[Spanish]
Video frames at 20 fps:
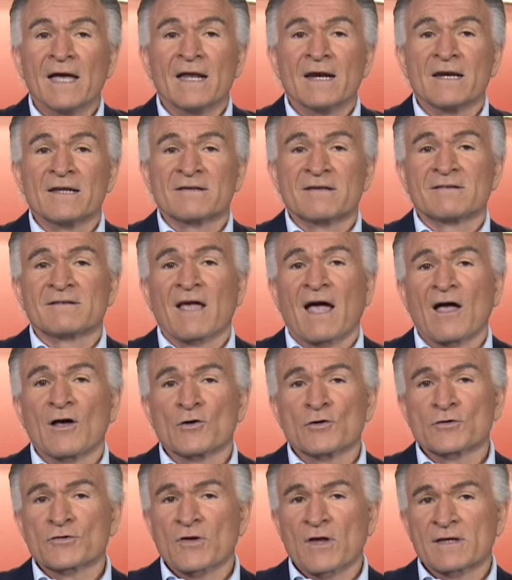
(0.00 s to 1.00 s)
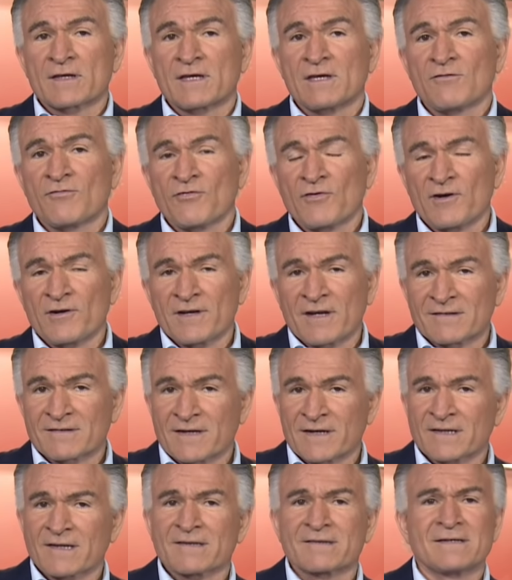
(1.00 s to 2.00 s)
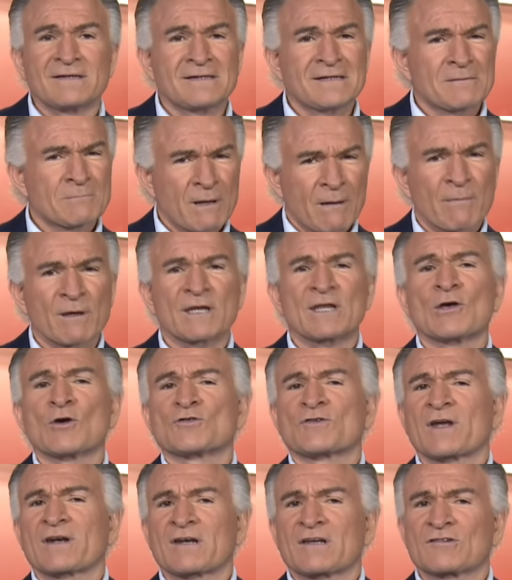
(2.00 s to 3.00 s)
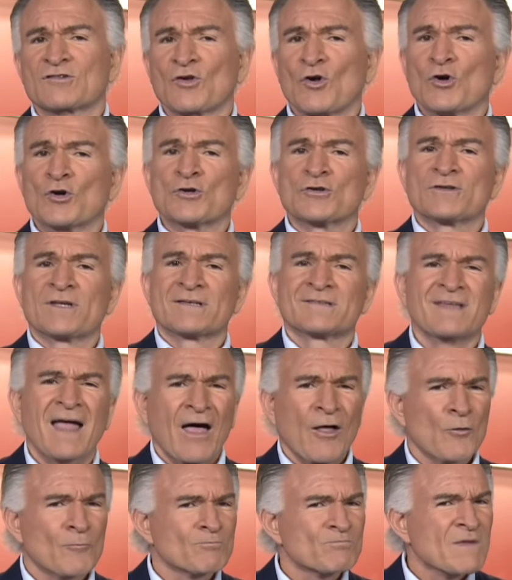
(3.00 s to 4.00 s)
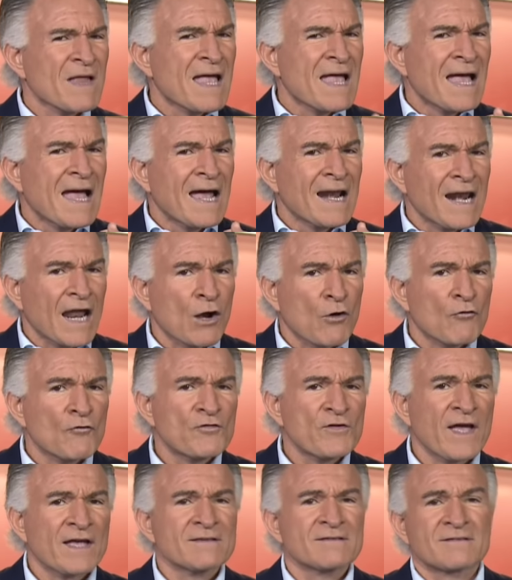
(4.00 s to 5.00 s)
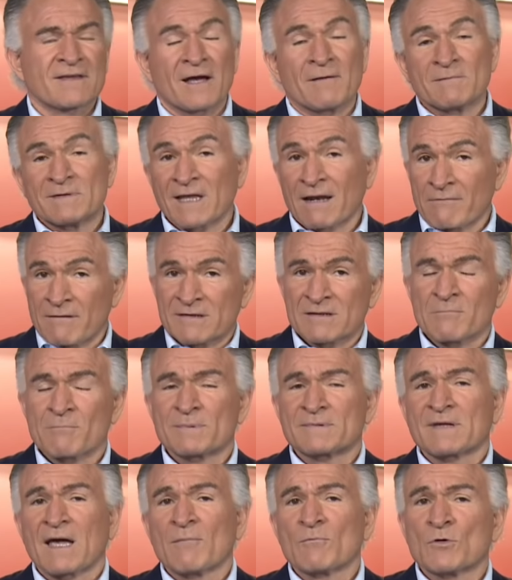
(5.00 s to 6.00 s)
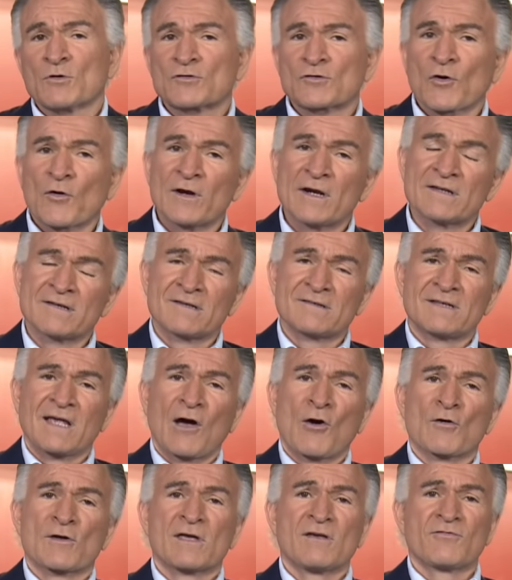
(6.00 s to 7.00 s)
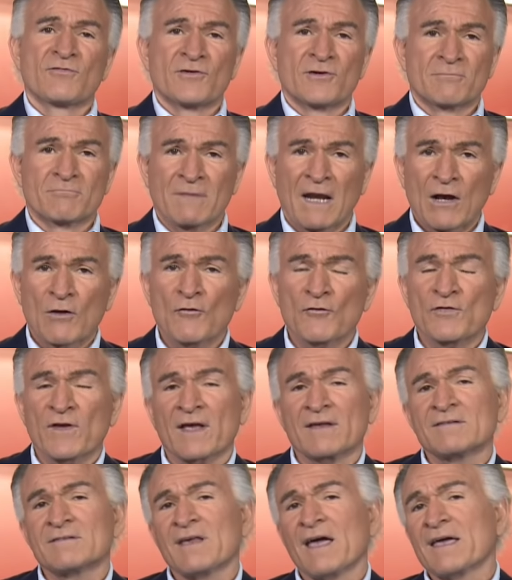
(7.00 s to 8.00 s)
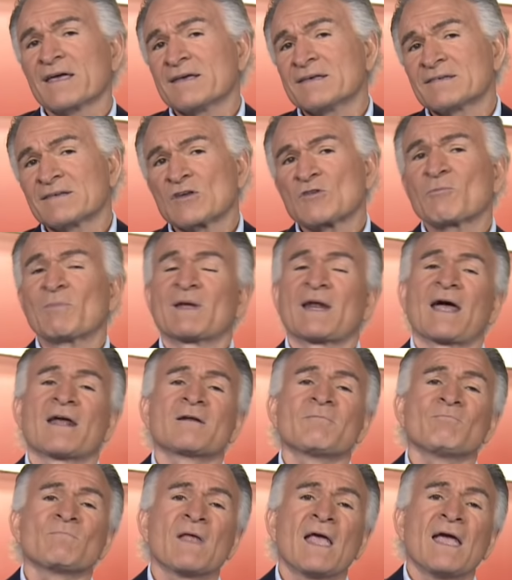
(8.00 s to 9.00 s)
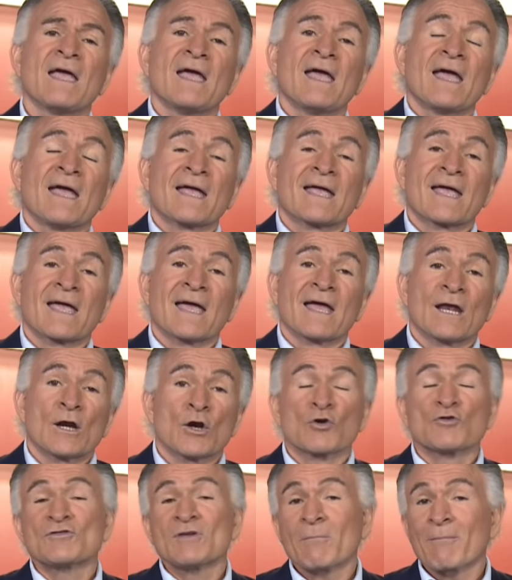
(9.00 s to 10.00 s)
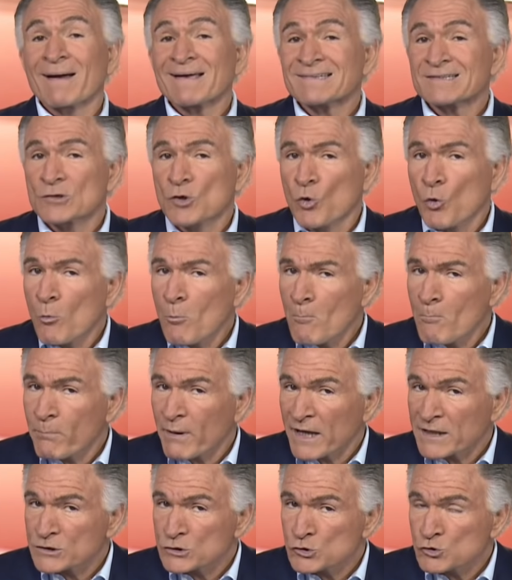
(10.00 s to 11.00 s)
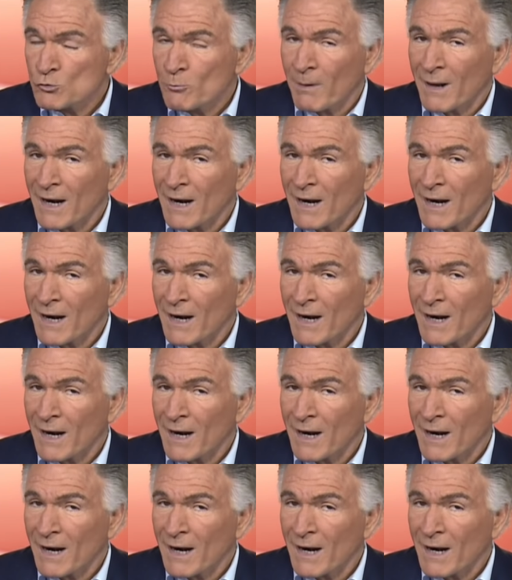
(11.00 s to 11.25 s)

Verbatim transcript: Licenciados eh, Kiefer y Scartassini, bienvenidos a Razón de Estado. La confianza, y tal vez empezamos con el licenciado Kiefer, la confianza es esperar que los demás cumplan su